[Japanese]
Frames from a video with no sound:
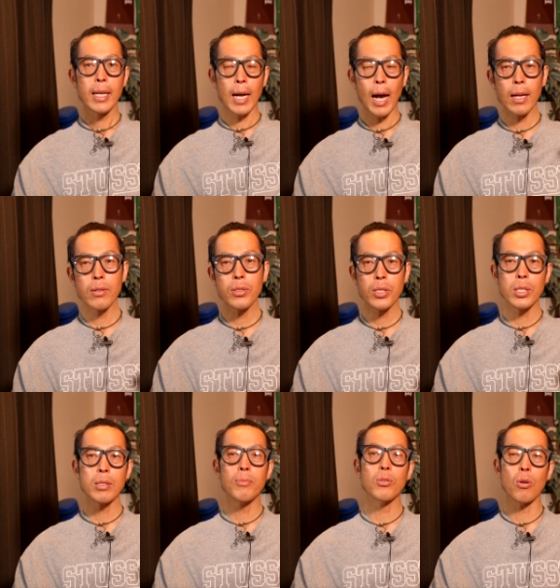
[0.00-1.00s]

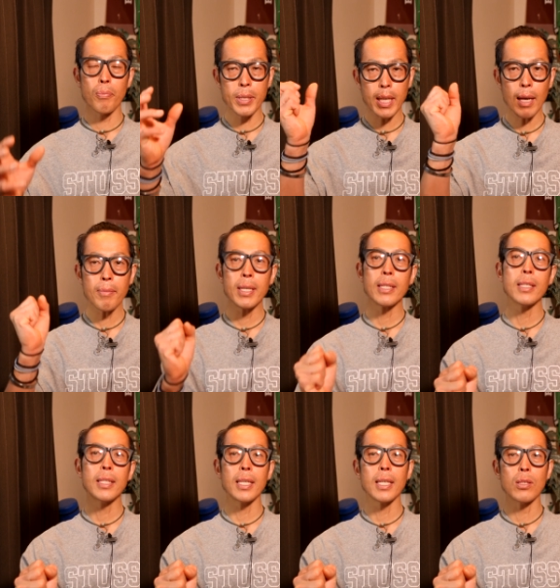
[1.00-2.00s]
カルシウムと
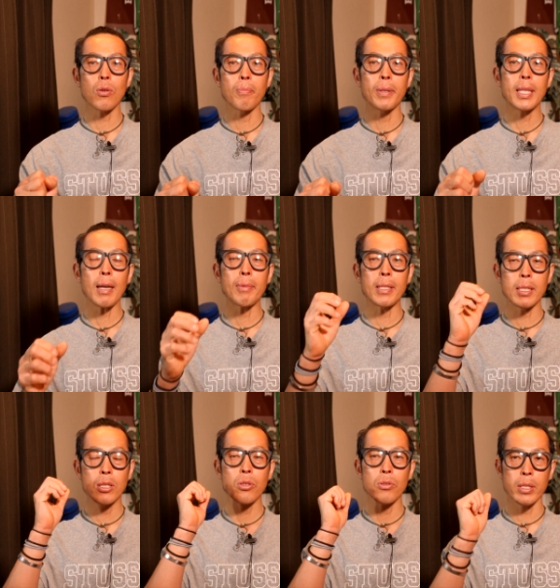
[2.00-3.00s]
ビタミン ディー と
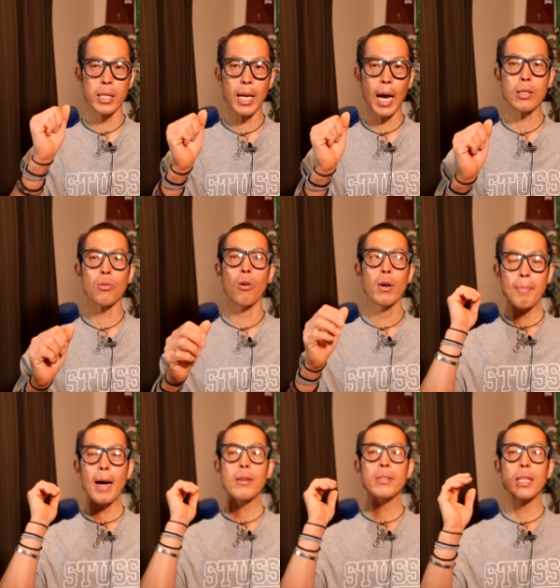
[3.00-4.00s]
ビタミンじゅうに、あと
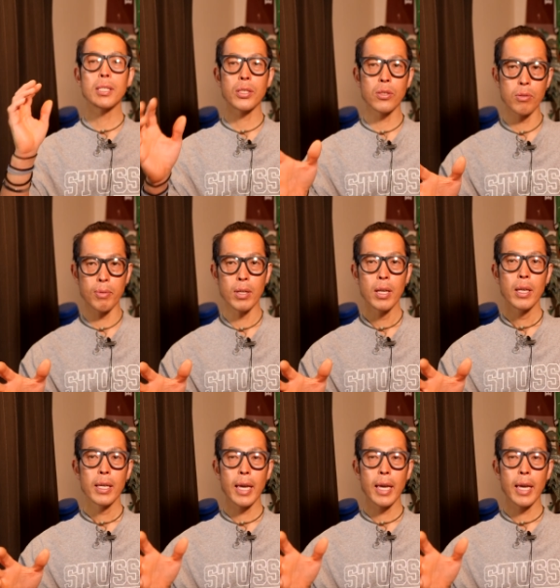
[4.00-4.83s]
マグネシウム、